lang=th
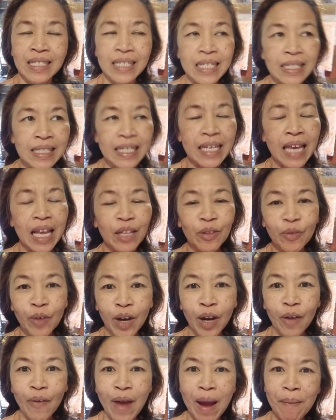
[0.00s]
จริง ๆไอตัว
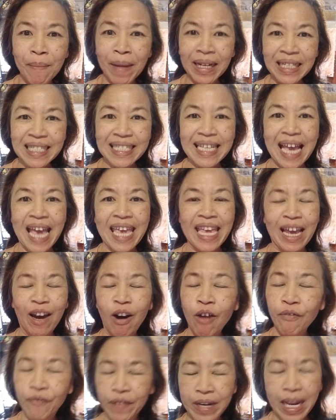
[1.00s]
ความมั่นใจอะ
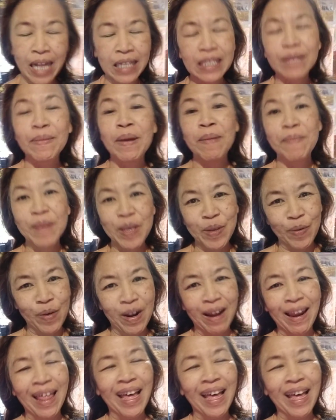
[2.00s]
คอนฟิเดนซ์มันมีอยู่แล้ว